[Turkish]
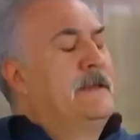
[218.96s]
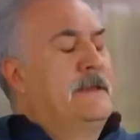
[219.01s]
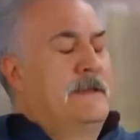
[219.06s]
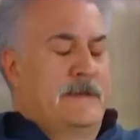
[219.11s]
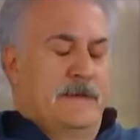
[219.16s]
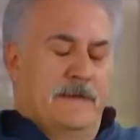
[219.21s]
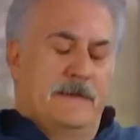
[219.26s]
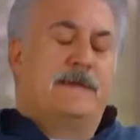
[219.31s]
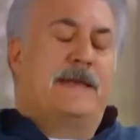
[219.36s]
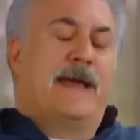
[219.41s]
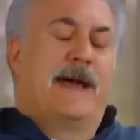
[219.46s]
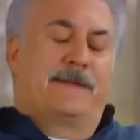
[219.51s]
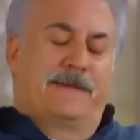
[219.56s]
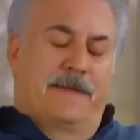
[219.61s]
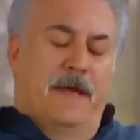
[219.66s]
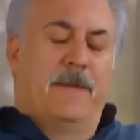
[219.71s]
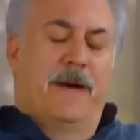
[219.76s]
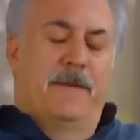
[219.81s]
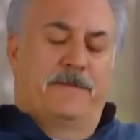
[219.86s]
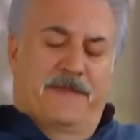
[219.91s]
şey diye ya
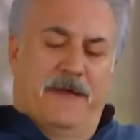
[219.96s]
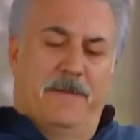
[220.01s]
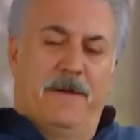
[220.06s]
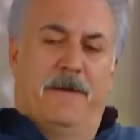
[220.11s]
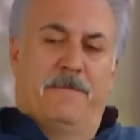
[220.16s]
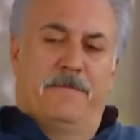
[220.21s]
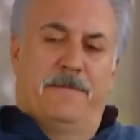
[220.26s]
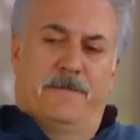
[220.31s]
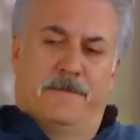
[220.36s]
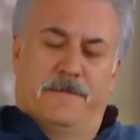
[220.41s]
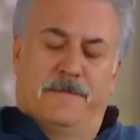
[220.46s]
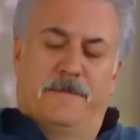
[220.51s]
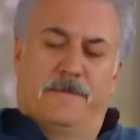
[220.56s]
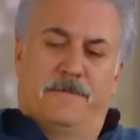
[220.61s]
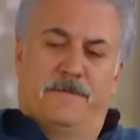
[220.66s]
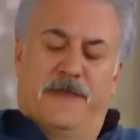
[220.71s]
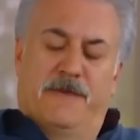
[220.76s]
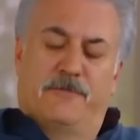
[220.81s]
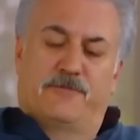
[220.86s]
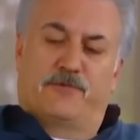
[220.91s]
Tamam tamam.
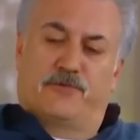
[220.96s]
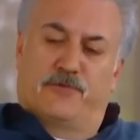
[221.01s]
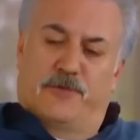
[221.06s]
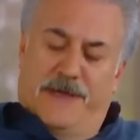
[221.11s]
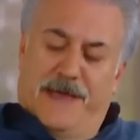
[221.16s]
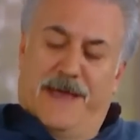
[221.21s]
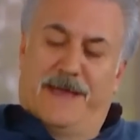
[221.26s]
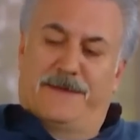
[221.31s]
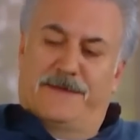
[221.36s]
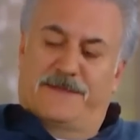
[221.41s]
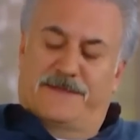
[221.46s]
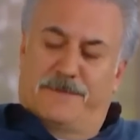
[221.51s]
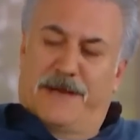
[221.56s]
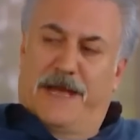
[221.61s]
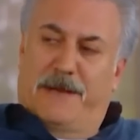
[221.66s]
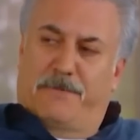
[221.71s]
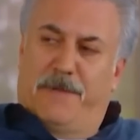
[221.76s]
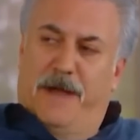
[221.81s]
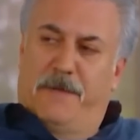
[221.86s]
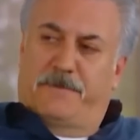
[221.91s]
Mevzuda yalnız
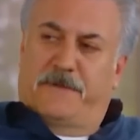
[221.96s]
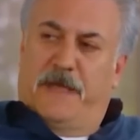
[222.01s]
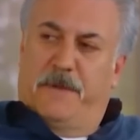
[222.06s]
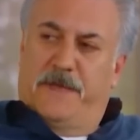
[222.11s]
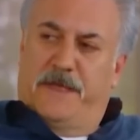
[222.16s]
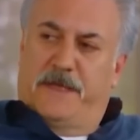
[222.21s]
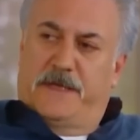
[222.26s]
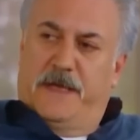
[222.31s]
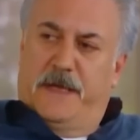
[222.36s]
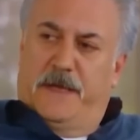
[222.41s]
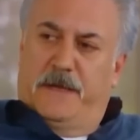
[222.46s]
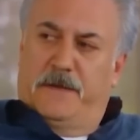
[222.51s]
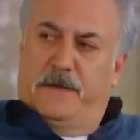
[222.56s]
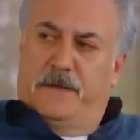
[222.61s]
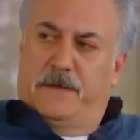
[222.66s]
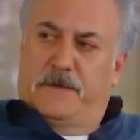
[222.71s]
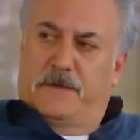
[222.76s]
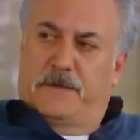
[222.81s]
bırakmam tabii ki.